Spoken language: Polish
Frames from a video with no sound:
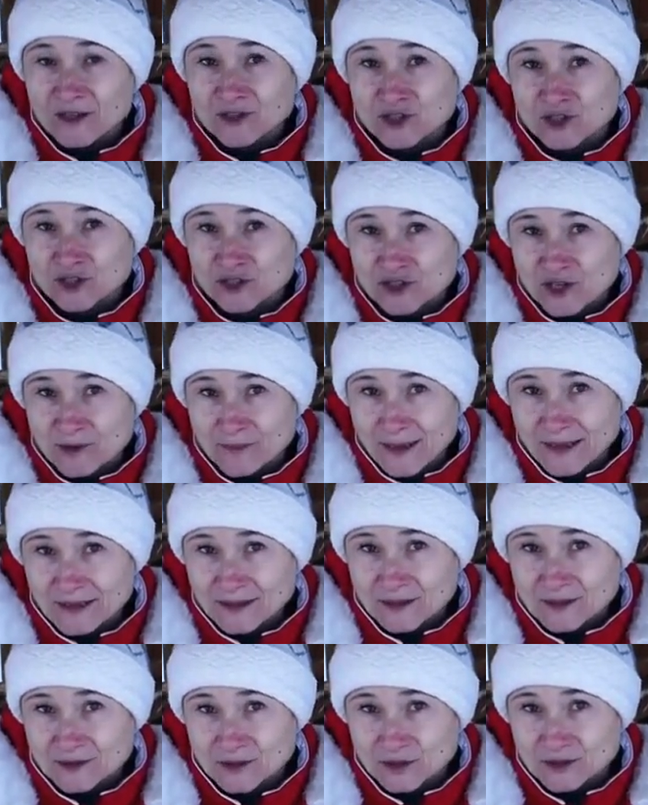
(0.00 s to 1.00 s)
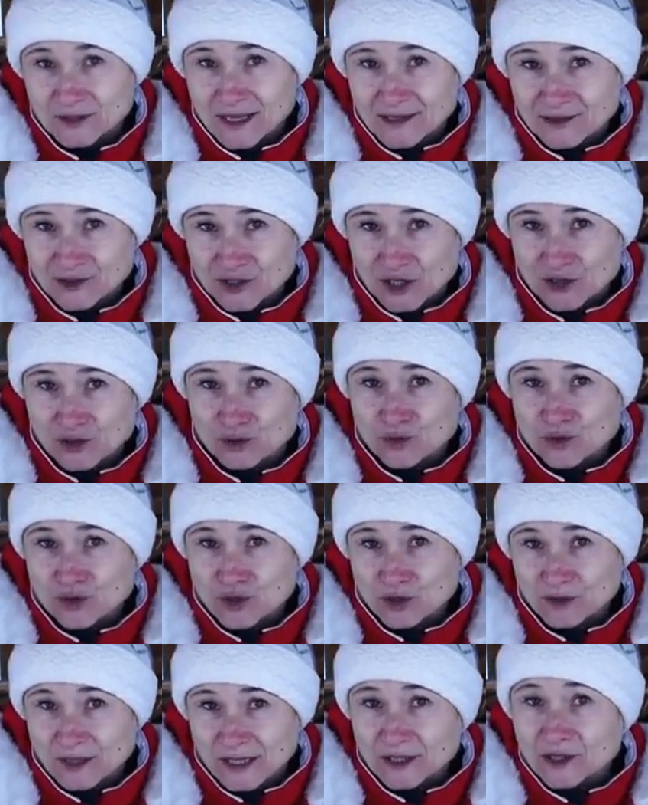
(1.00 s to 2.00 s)
czyli trzeba jej dostarczać
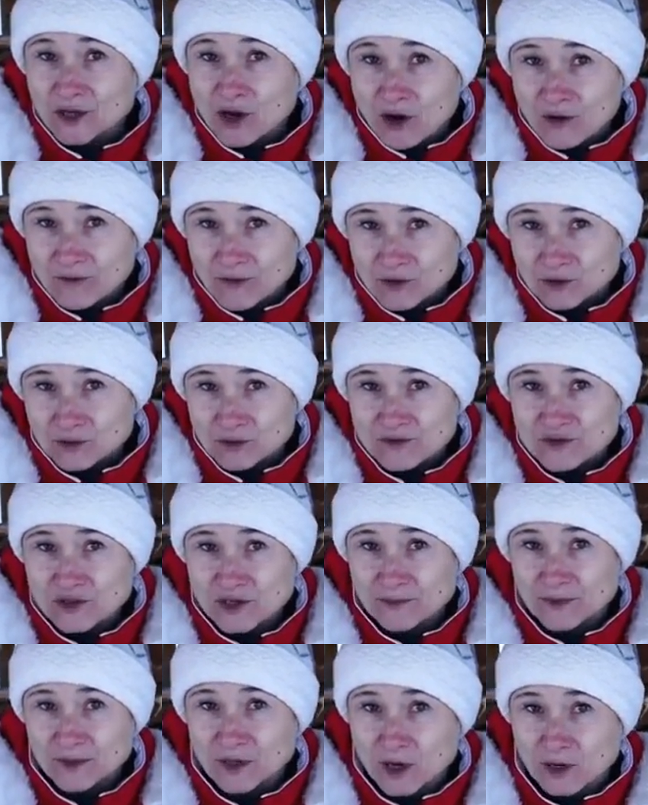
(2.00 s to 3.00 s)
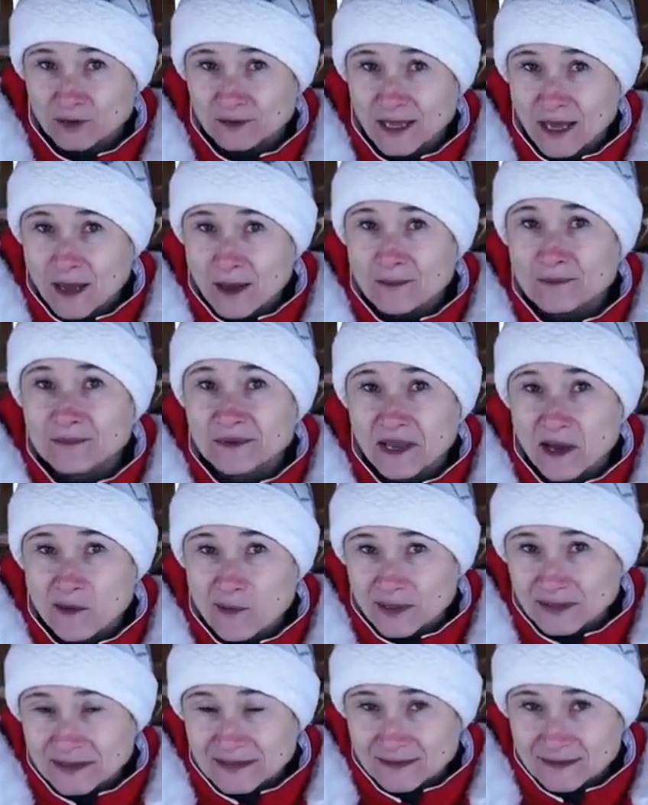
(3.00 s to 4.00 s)
dużo takich owoców, żeby ona
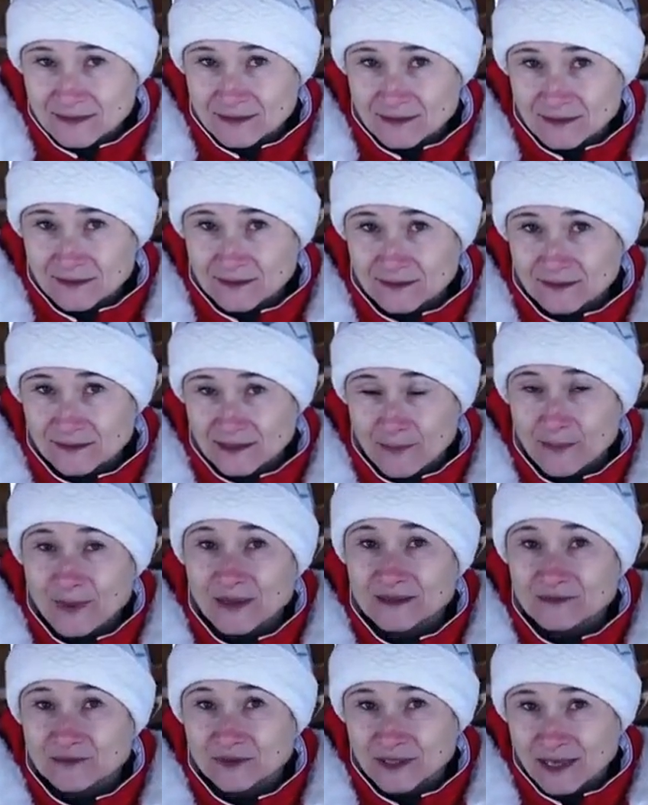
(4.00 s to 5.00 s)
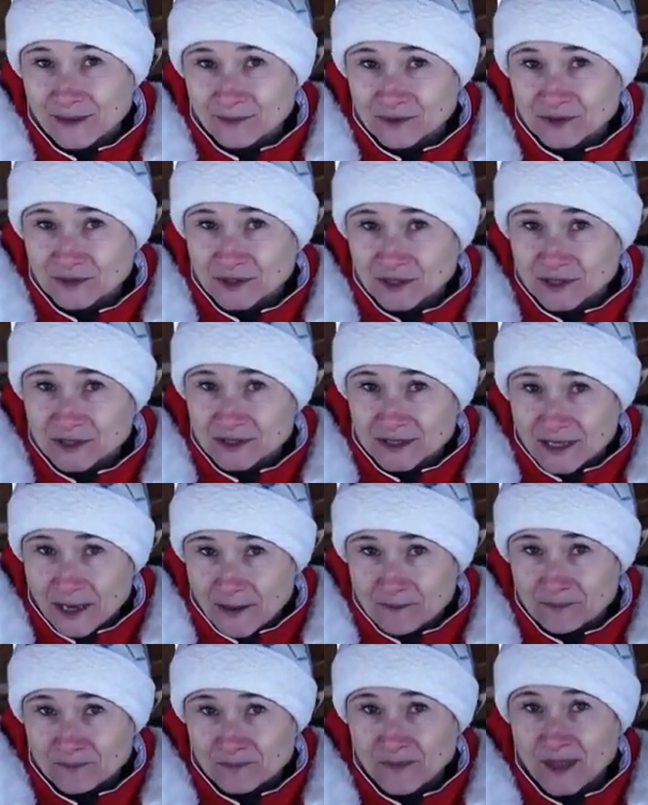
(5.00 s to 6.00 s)
miała ten zapas witaminki C.